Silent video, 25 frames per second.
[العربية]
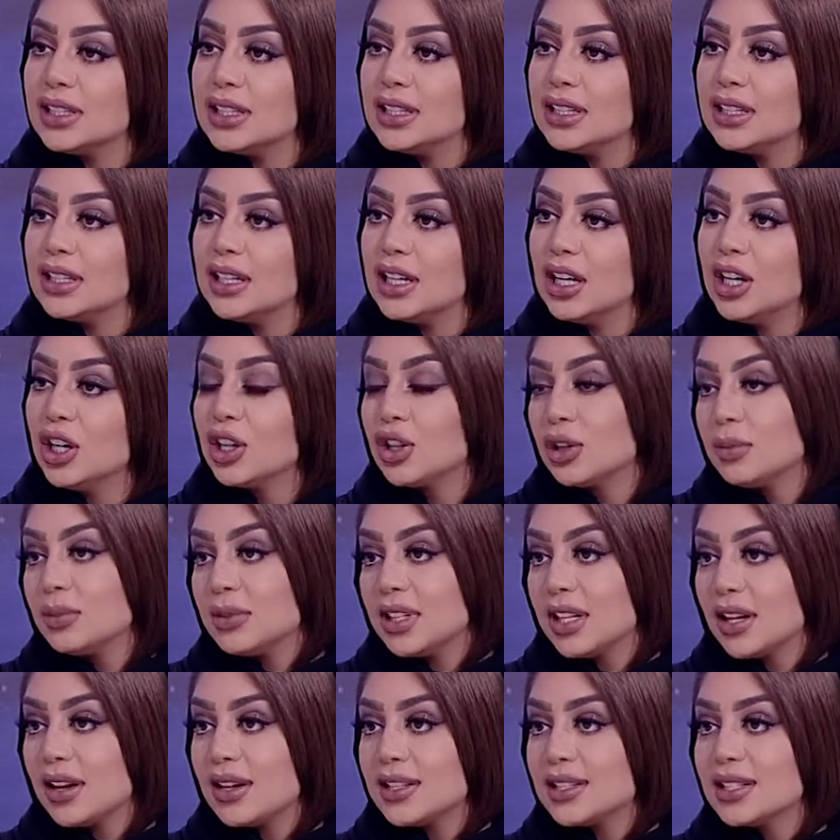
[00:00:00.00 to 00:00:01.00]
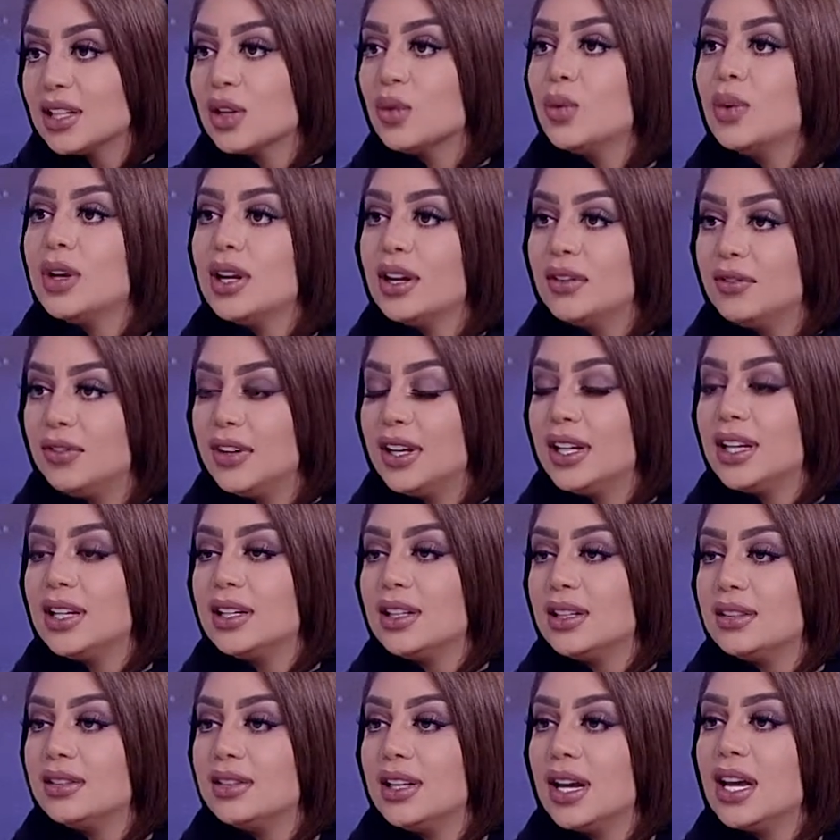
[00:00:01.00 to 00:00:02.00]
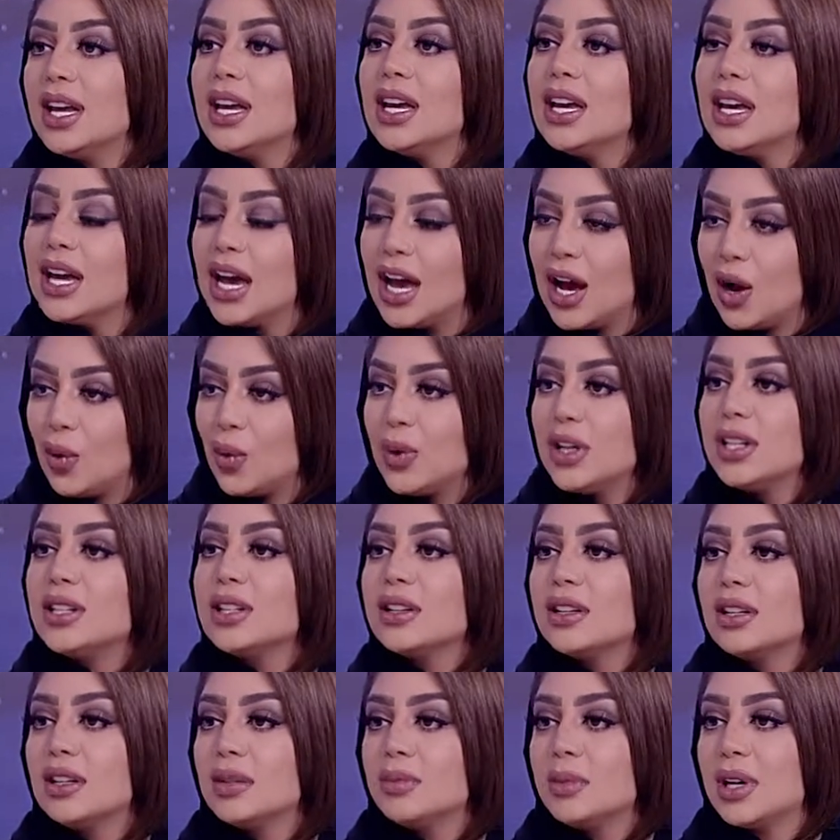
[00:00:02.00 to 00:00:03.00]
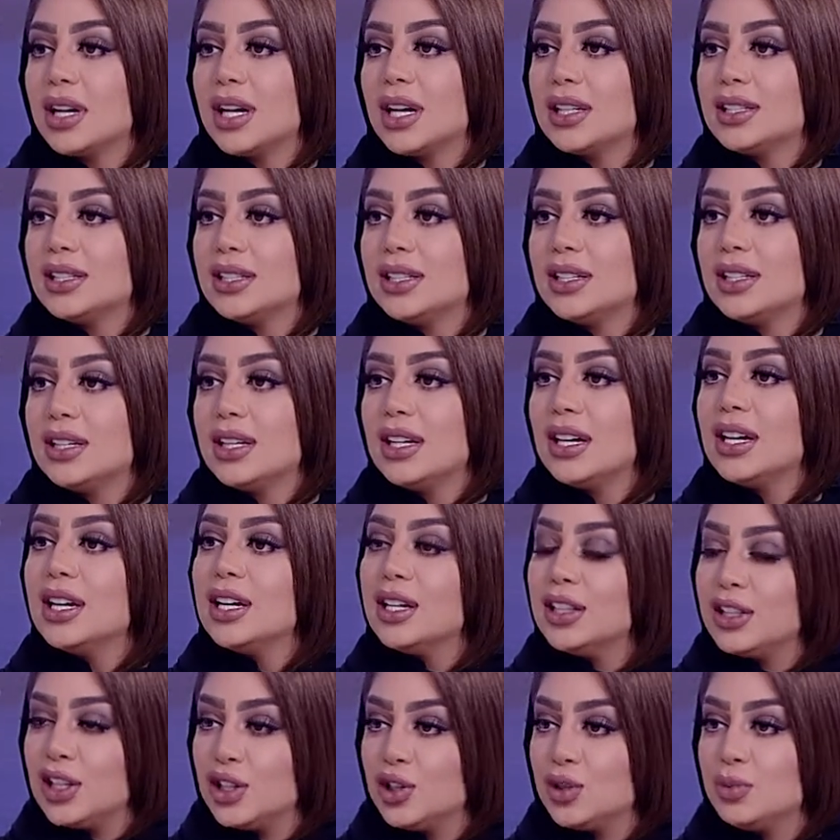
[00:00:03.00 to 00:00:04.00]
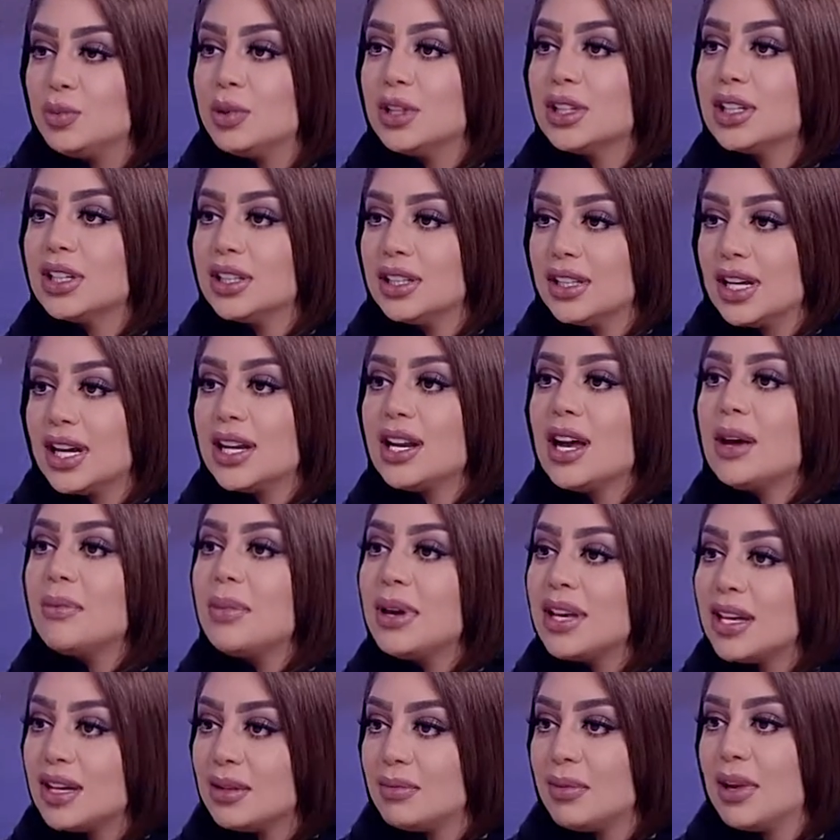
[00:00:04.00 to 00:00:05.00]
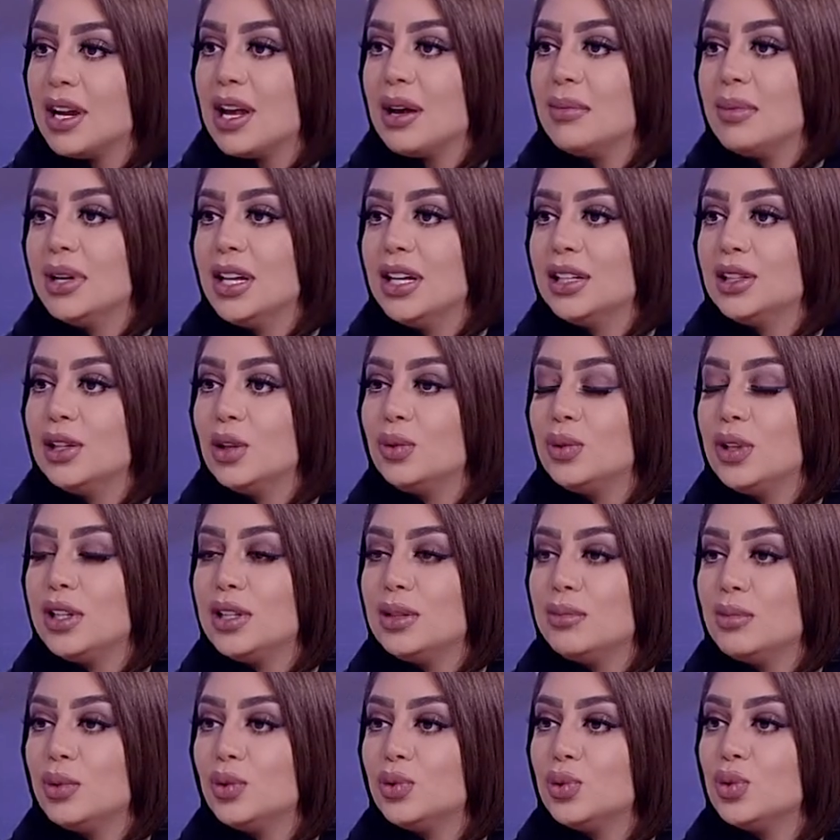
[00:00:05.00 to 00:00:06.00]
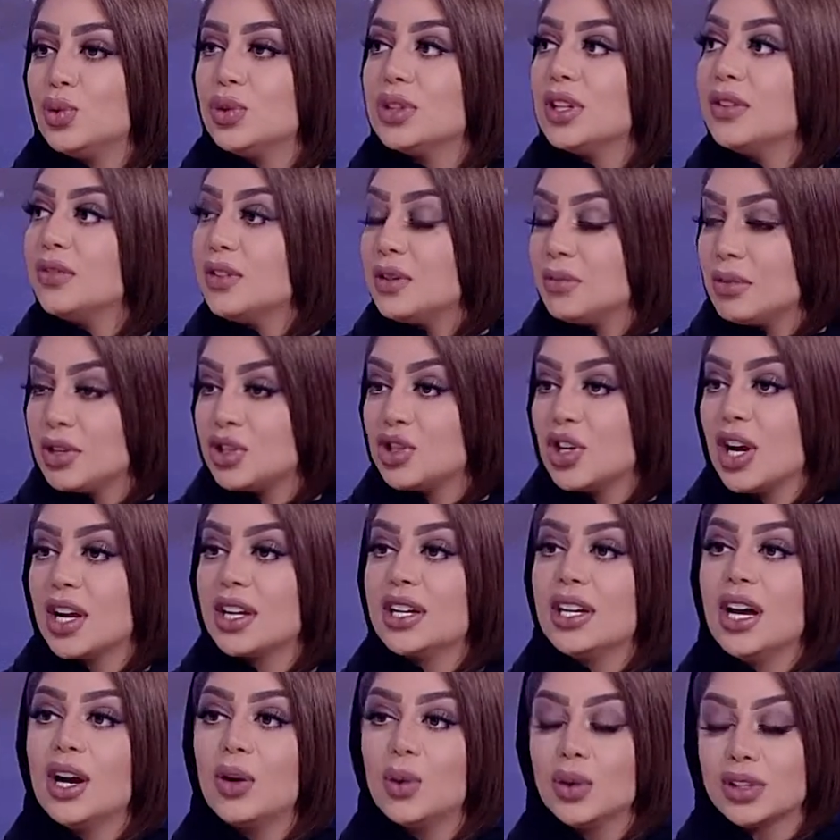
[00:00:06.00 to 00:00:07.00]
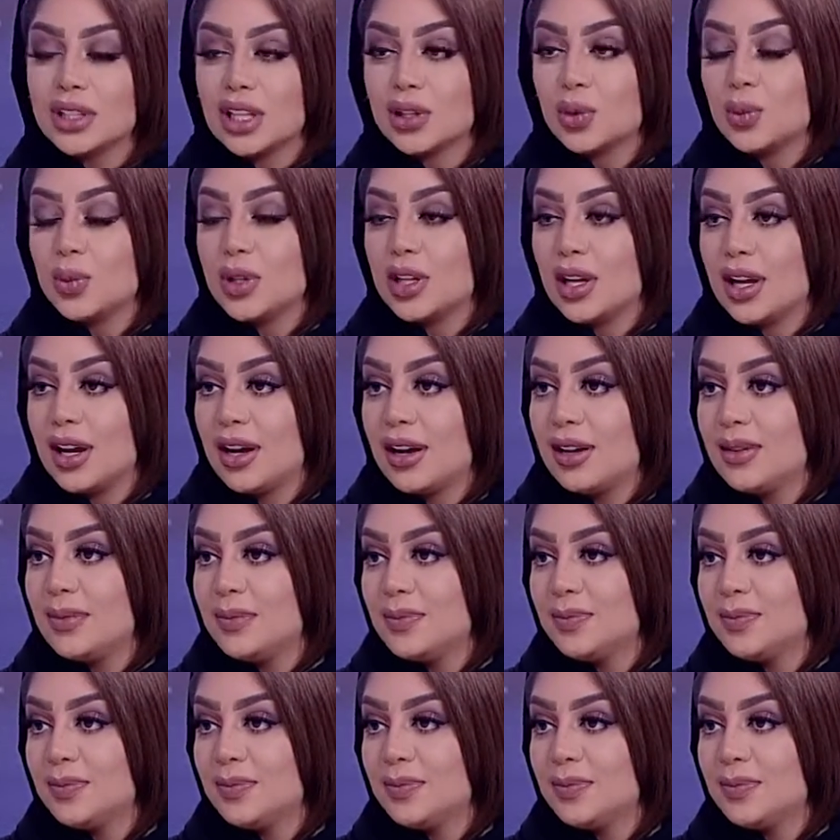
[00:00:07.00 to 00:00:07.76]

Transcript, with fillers: لحكم دراستك ولا فعلا انت هويتك الاماراتيه تجبرك اني انا ابين ملامح الدوله اللي موجوده في مشاريعها وتطويرها